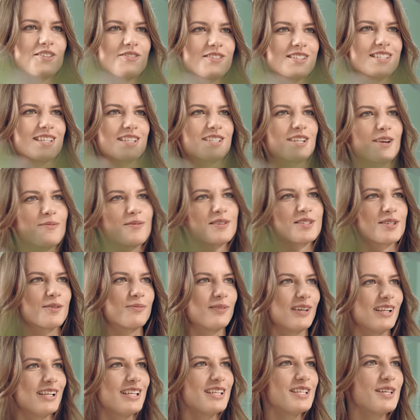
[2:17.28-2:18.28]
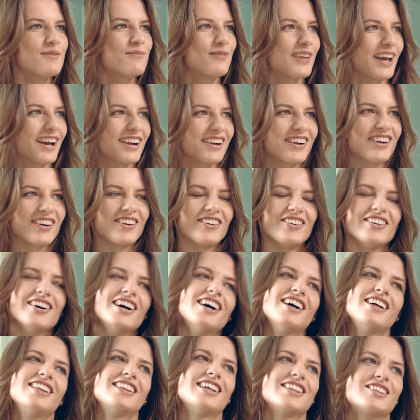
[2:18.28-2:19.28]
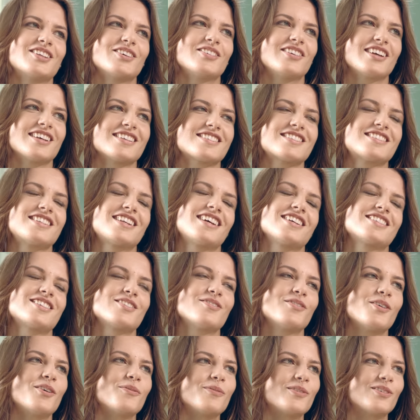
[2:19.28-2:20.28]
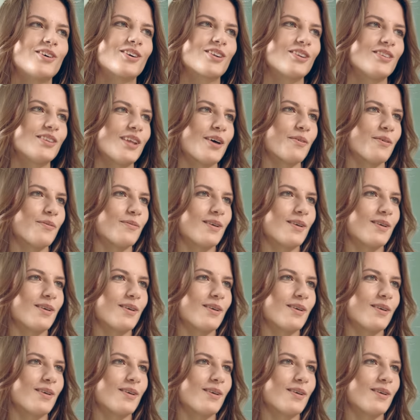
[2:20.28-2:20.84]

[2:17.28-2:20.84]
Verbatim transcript: nie wyznaczamy sobie linii pianką, natomiast razem oglądamy